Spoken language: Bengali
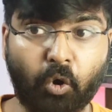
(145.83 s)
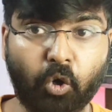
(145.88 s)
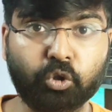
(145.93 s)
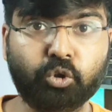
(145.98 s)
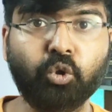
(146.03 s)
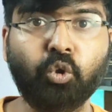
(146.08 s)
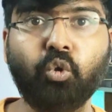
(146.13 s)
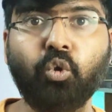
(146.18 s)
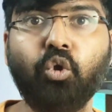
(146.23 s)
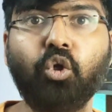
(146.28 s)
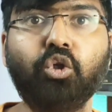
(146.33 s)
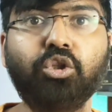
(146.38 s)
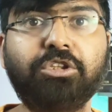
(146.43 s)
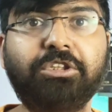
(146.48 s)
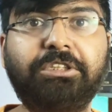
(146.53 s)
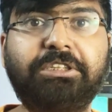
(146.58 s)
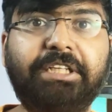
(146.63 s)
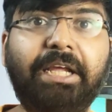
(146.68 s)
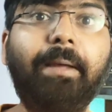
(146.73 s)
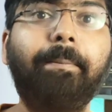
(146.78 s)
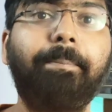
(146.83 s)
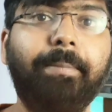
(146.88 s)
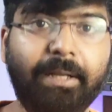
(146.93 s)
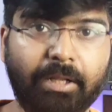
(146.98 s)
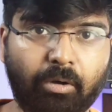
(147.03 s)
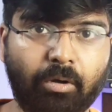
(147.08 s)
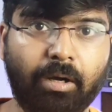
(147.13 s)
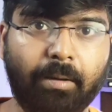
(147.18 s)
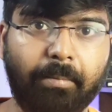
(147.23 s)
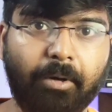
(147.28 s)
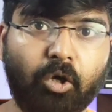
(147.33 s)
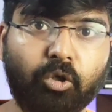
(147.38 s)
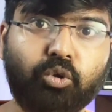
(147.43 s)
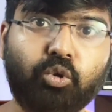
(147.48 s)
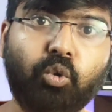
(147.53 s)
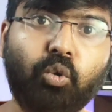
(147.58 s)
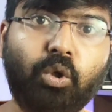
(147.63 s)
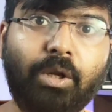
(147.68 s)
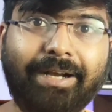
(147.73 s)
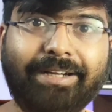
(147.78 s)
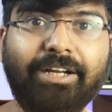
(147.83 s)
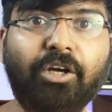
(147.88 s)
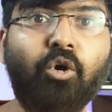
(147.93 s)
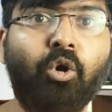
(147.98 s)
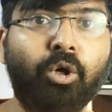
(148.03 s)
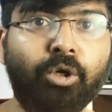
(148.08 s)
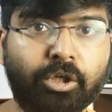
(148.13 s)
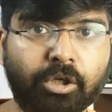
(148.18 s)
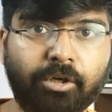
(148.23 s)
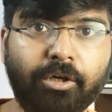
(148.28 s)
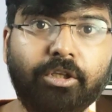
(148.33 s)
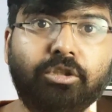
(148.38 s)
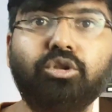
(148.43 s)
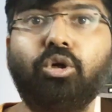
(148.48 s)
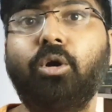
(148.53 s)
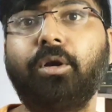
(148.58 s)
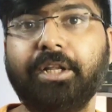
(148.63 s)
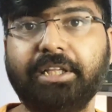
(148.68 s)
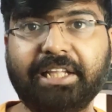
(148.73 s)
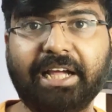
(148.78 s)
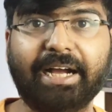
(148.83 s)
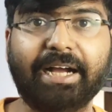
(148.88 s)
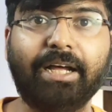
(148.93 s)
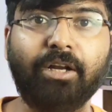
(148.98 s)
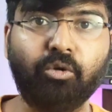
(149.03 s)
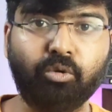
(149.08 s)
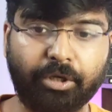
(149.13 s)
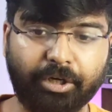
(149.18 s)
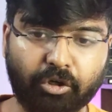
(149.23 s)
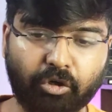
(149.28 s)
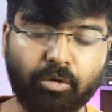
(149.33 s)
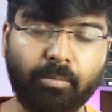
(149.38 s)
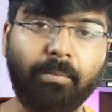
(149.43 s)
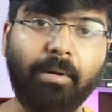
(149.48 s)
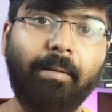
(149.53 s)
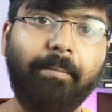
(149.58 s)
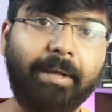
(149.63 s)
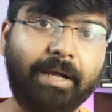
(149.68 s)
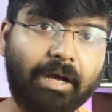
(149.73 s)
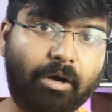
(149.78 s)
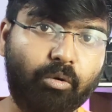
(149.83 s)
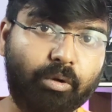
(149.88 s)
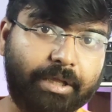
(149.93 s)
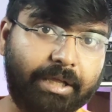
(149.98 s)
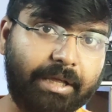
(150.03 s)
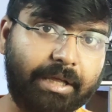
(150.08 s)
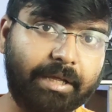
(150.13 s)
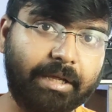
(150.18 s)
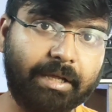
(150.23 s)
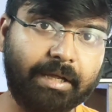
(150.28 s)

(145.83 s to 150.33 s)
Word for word: অতগুলো স্টেপ নেওয়া বা অতগুলো একটা কন্টিনিউটি শর্টে দেখানো এরকম ভাবে কাউকে